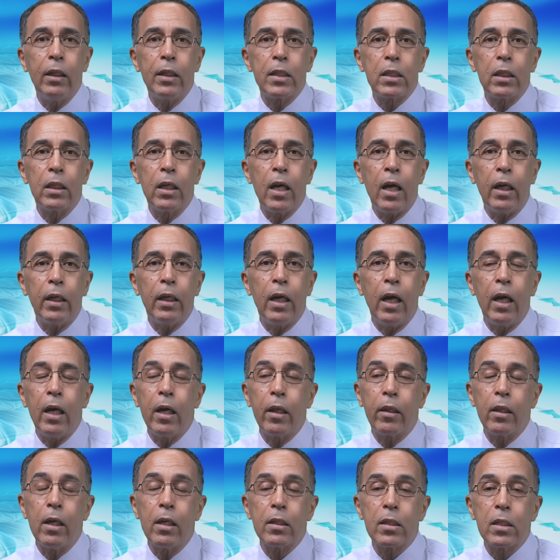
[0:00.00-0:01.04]
الاصطناعي
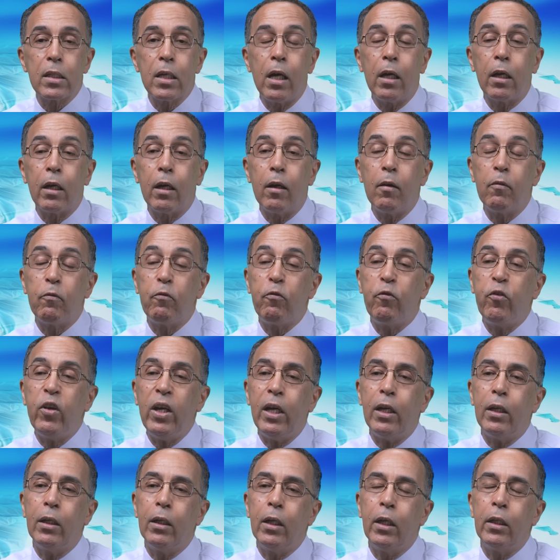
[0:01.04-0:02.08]
هذا صار
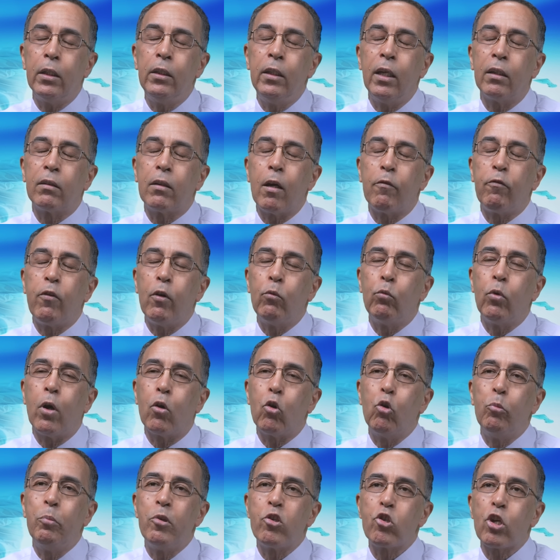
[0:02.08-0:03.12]
فعلا
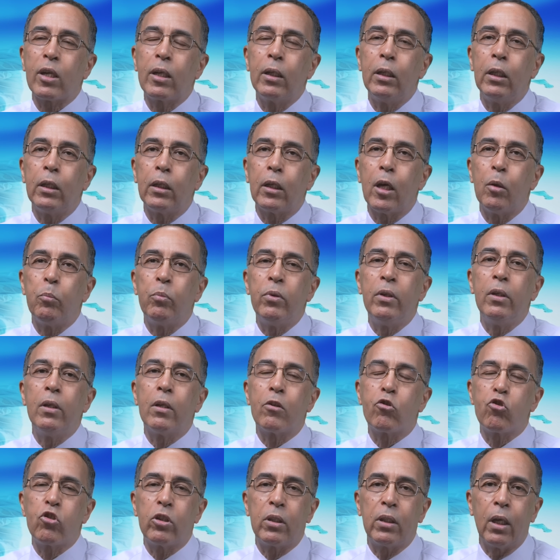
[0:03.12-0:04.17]
يتفوق بشكل
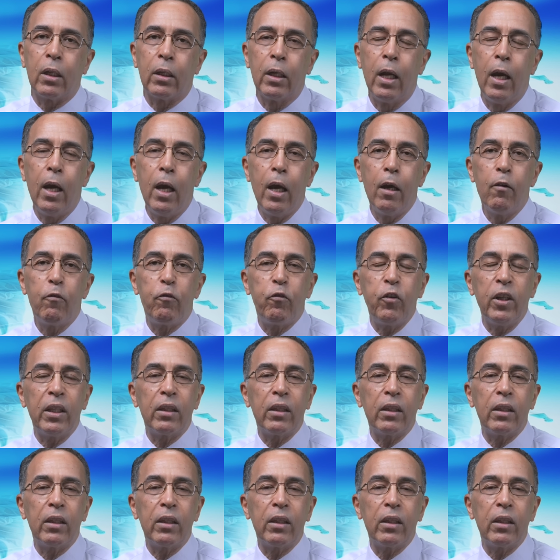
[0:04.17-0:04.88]
كبير جدا في